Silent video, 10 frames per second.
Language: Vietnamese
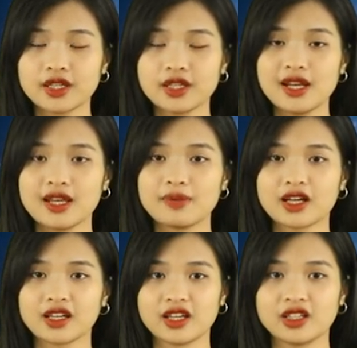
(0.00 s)
Đây là
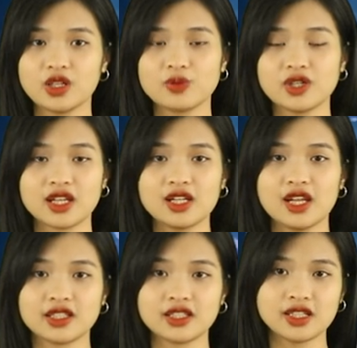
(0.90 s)
3 ngày không được cắt
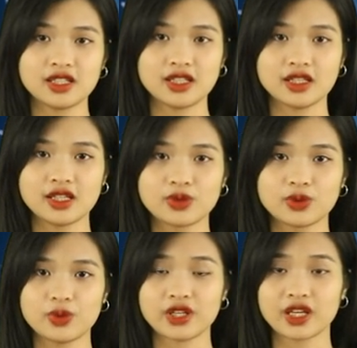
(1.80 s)
lành khi tính
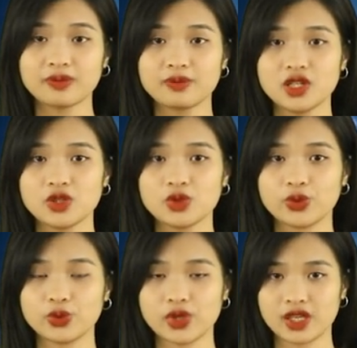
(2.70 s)
theo tuổi các mệnh
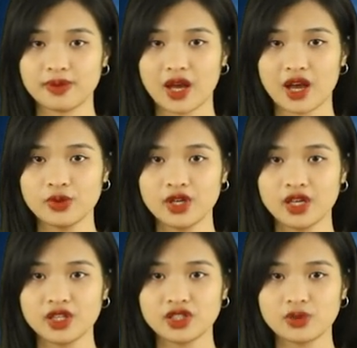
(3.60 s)
chủ tuổi kỳ mão.
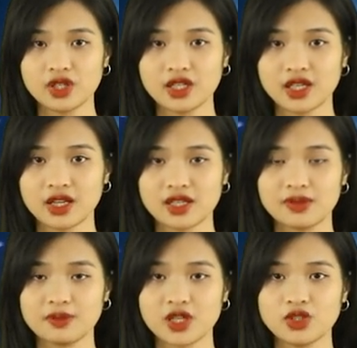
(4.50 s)
Trong những ngày
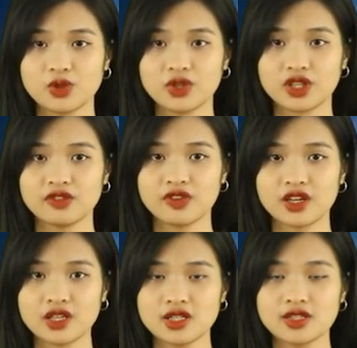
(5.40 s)
này, mệnh chủ cần
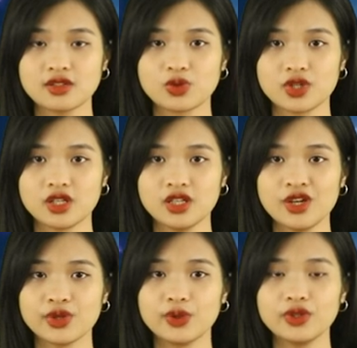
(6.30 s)
phải hết sức chú
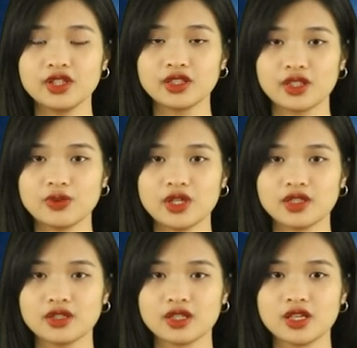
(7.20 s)
ý, tốt nhất không
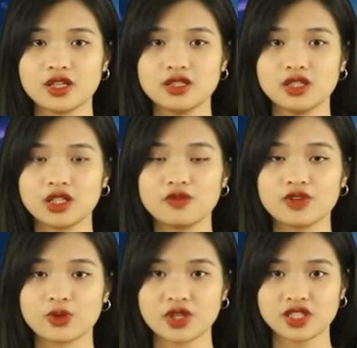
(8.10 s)
nên thực hiện những công
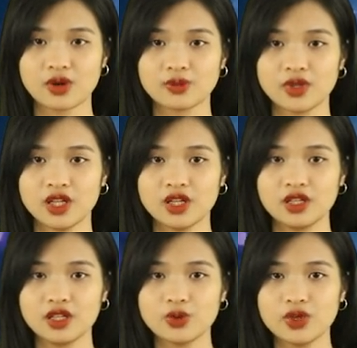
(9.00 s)
việc quan trọng.
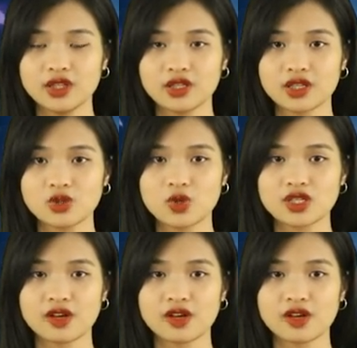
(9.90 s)
Lời khuyên từ các chuyên